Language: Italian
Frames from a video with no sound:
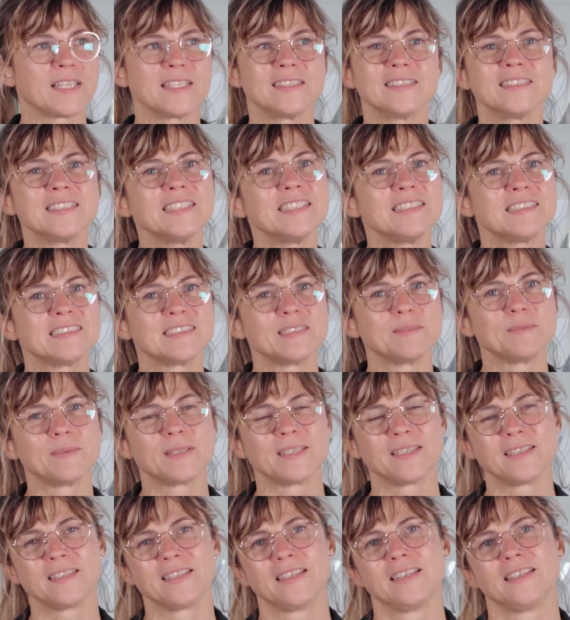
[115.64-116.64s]

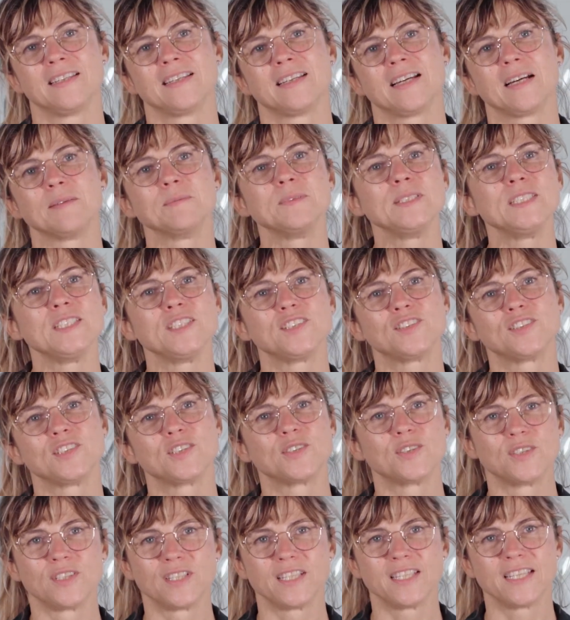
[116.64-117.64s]
tantissimi
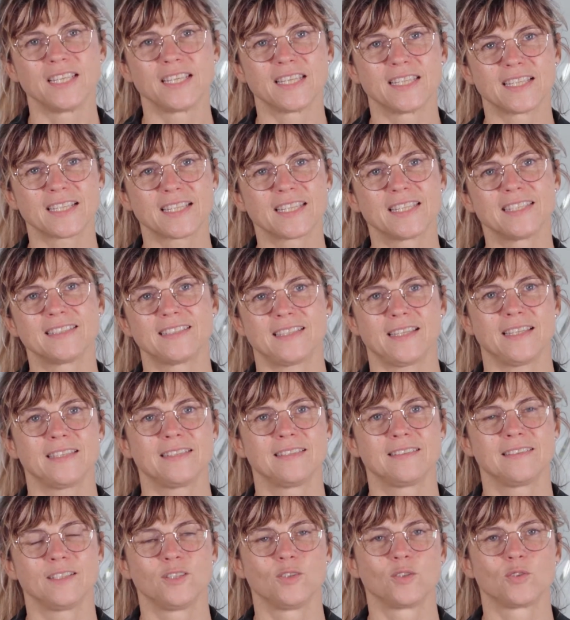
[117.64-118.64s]
amici, colleghi,
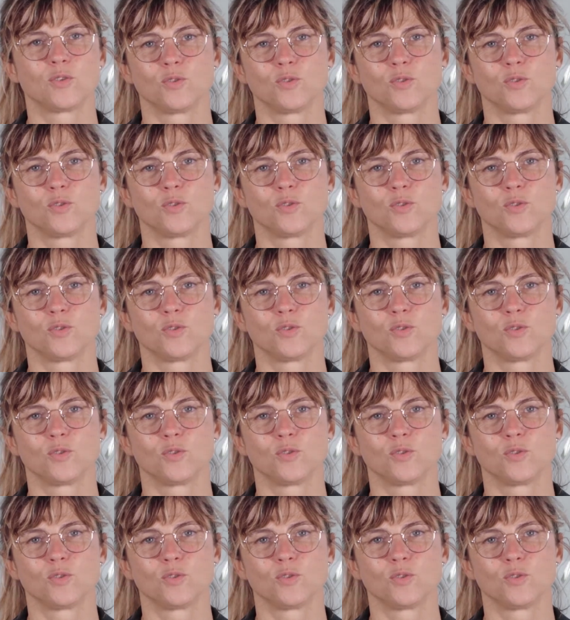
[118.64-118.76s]
architetti li ho